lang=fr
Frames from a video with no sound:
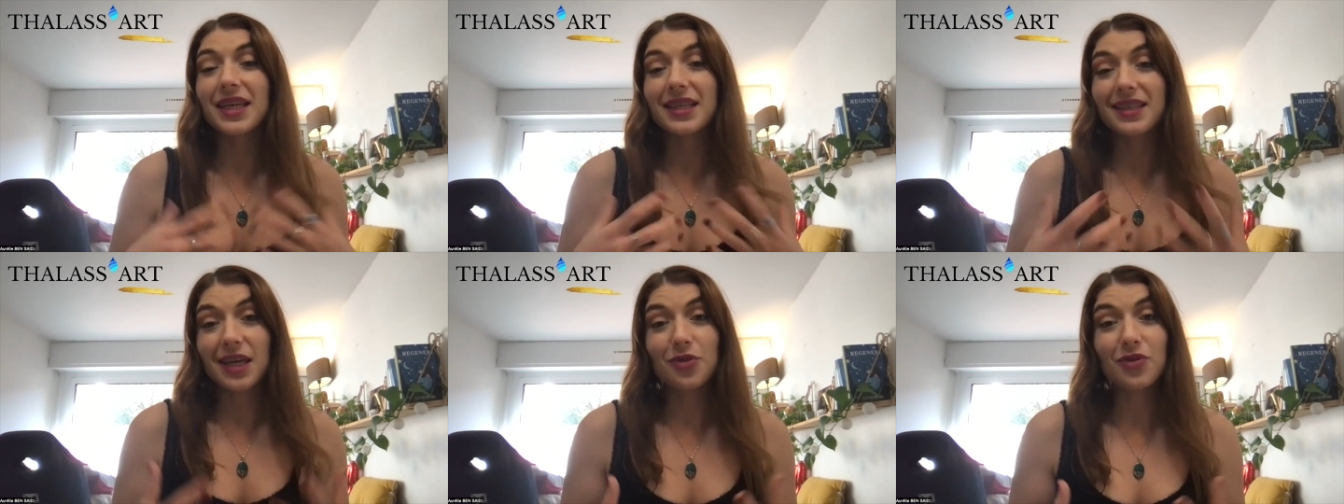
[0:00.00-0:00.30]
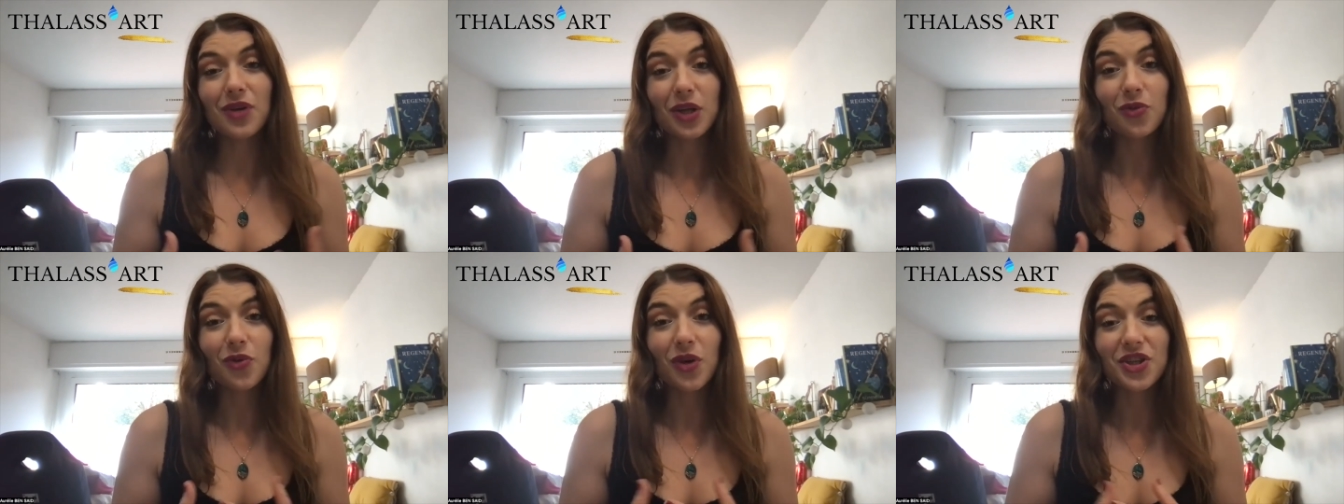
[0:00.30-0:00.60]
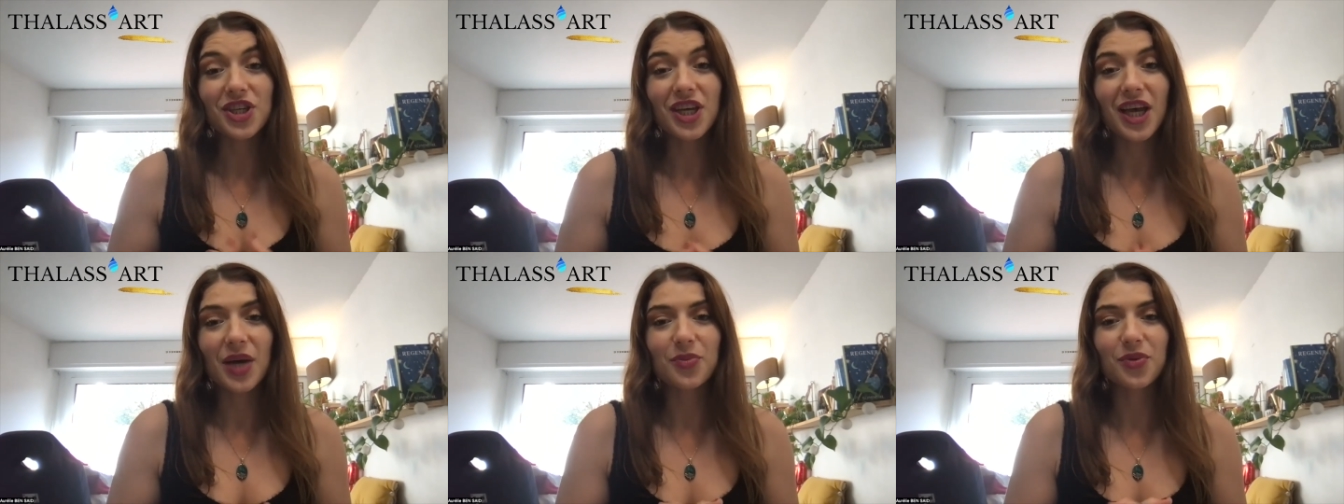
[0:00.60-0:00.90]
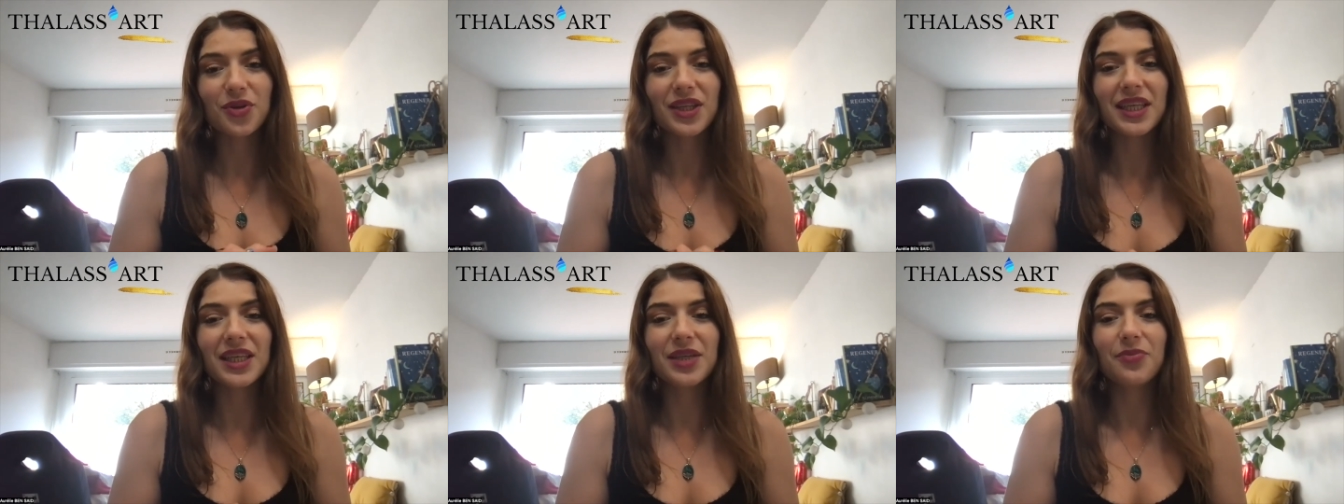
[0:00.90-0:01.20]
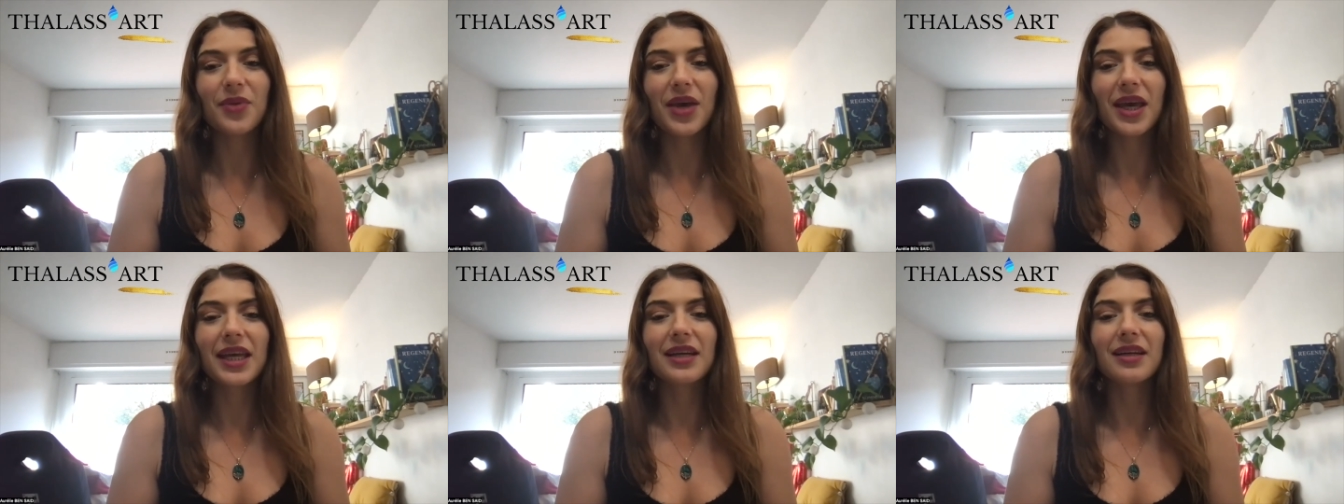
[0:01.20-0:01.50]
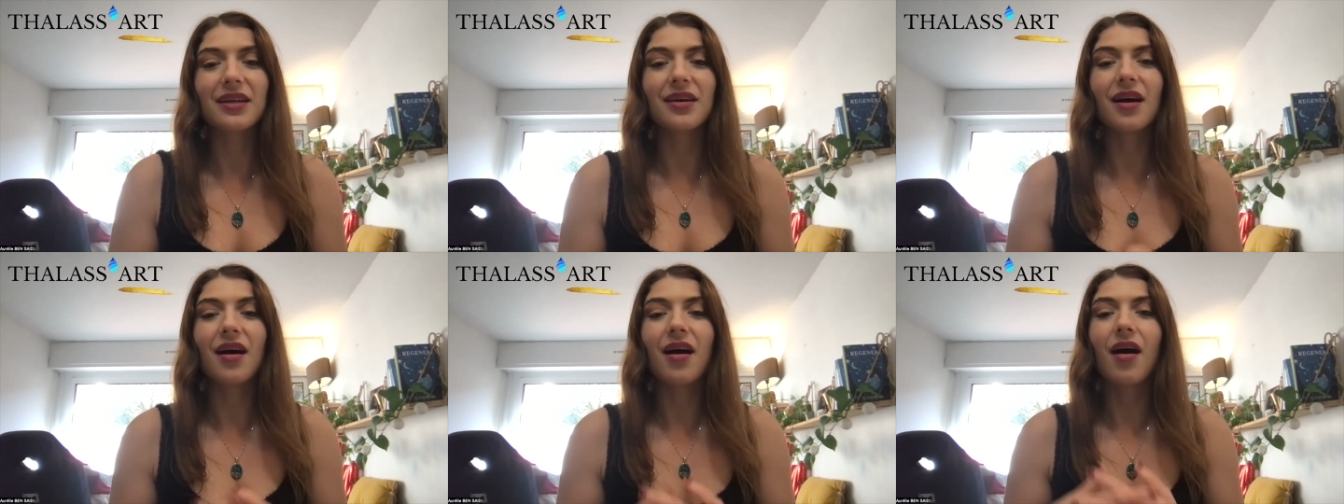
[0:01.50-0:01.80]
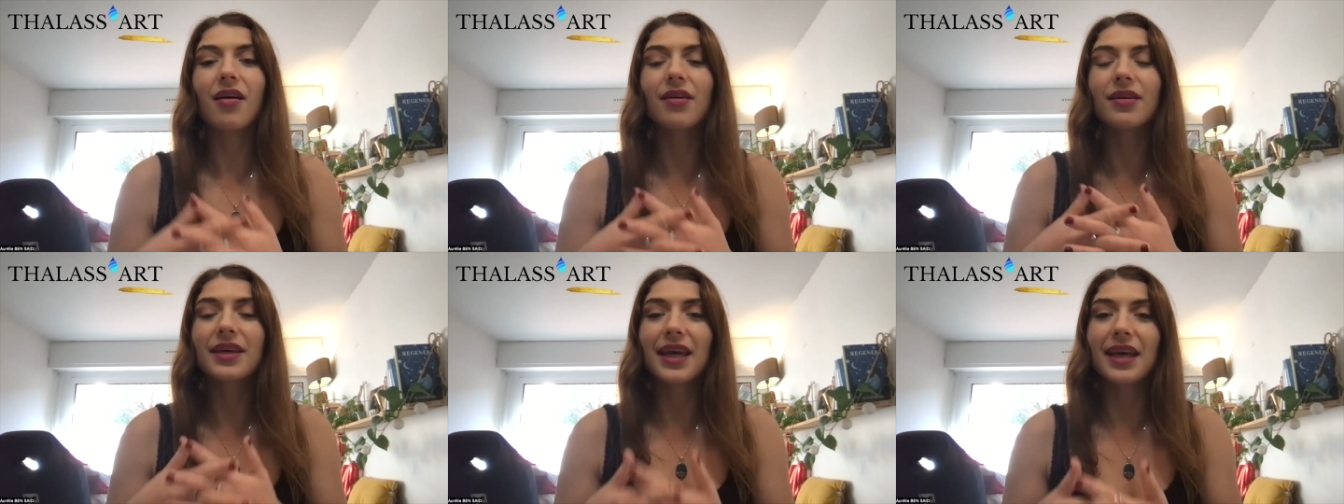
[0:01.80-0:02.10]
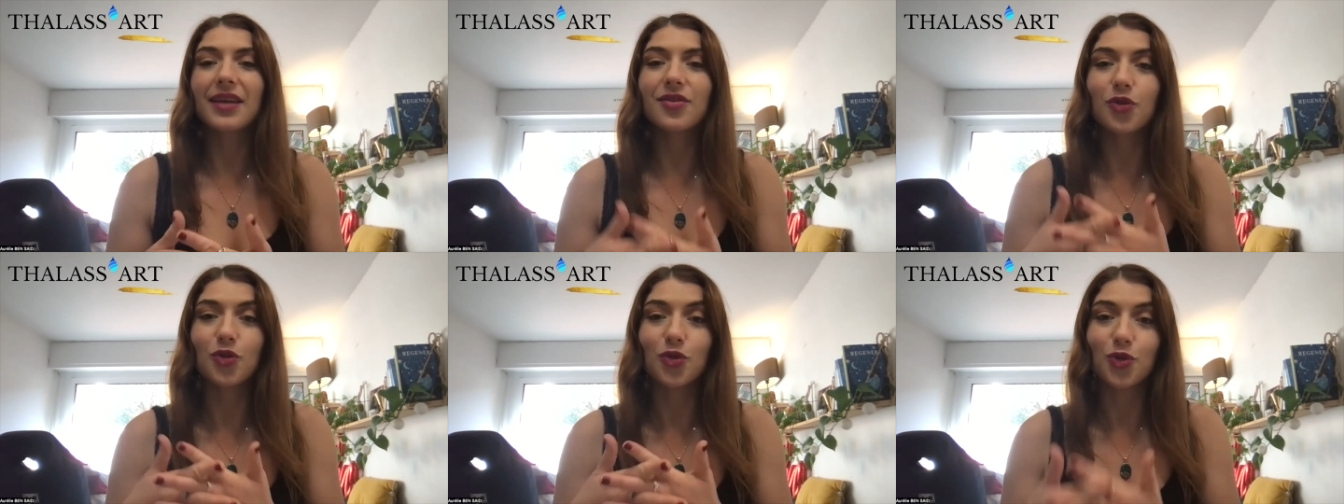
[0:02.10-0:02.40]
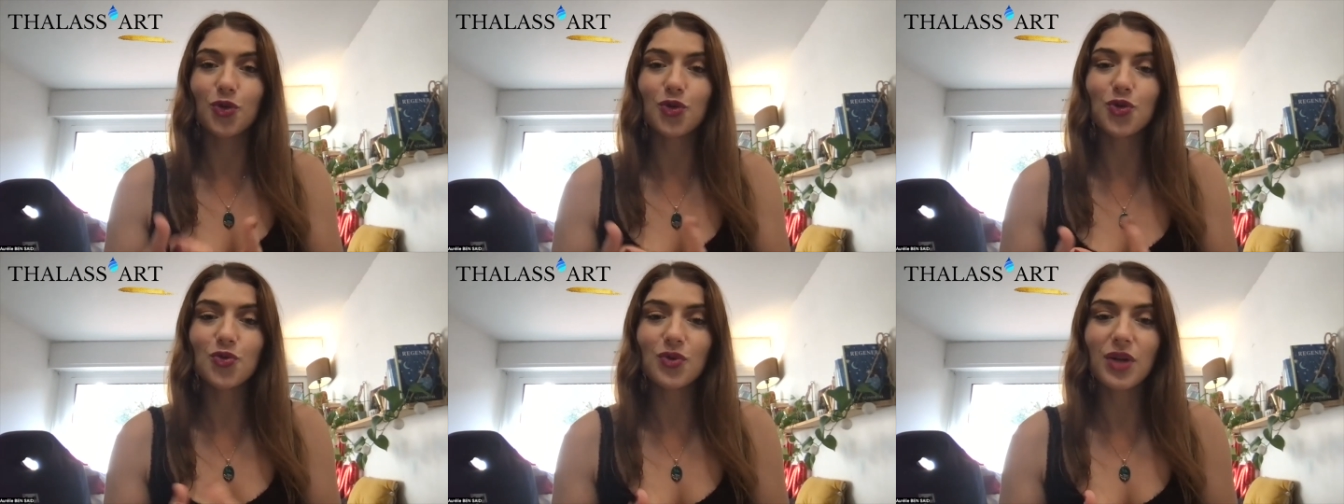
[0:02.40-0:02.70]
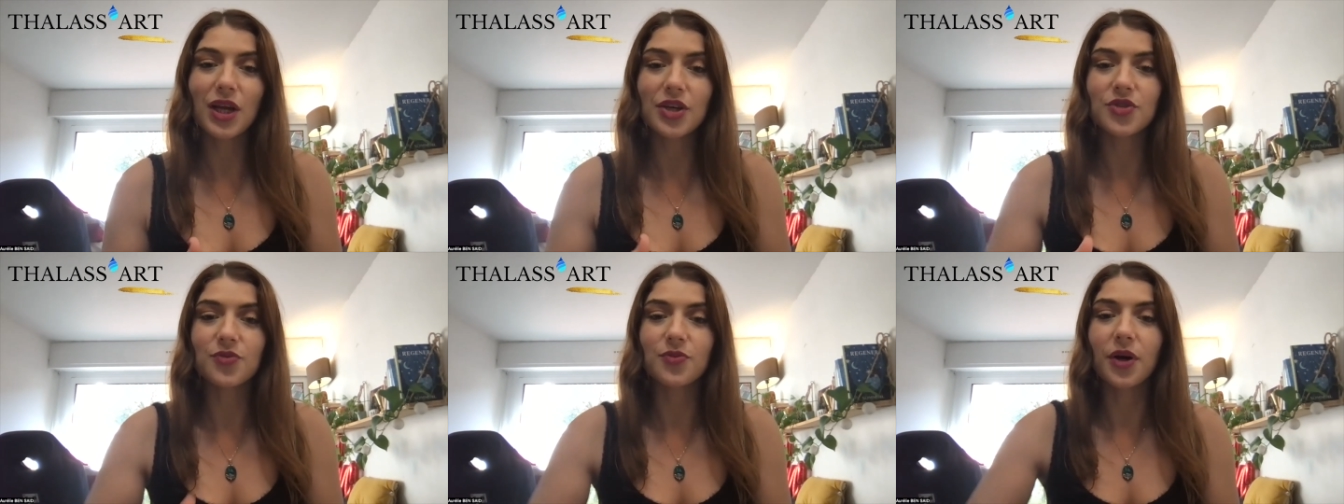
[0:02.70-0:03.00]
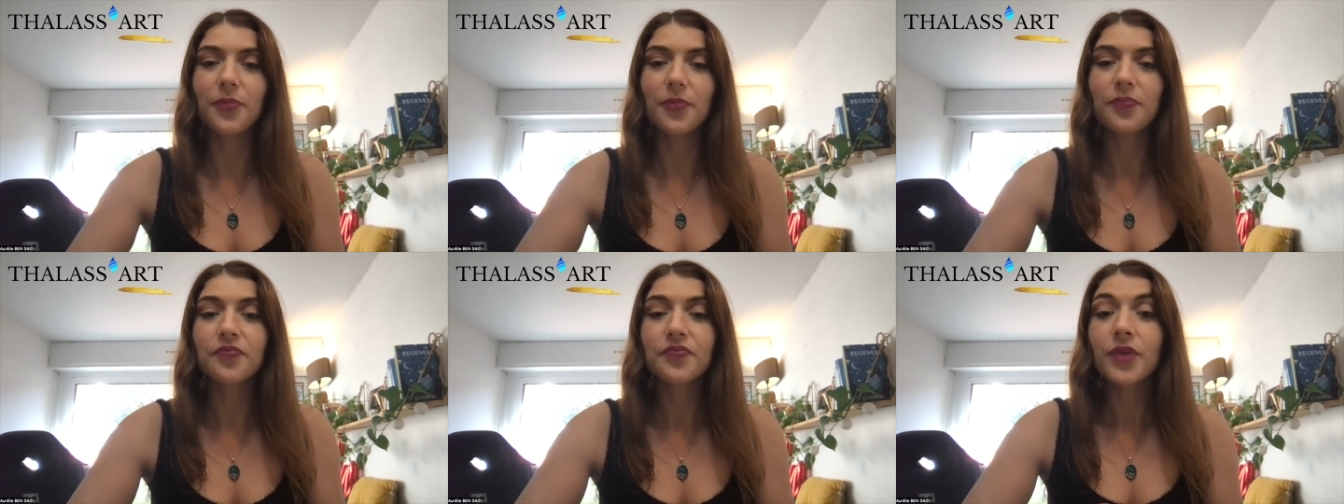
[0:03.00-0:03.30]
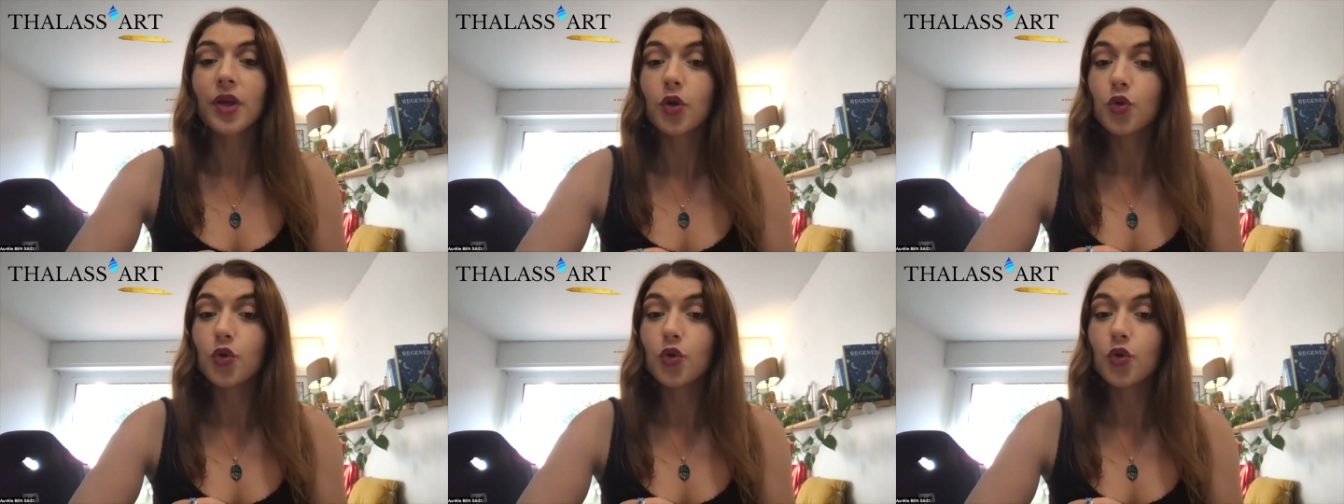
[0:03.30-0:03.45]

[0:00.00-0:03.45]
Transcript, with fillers: Et salut à toi, cher abonné email, en quête de soulagement.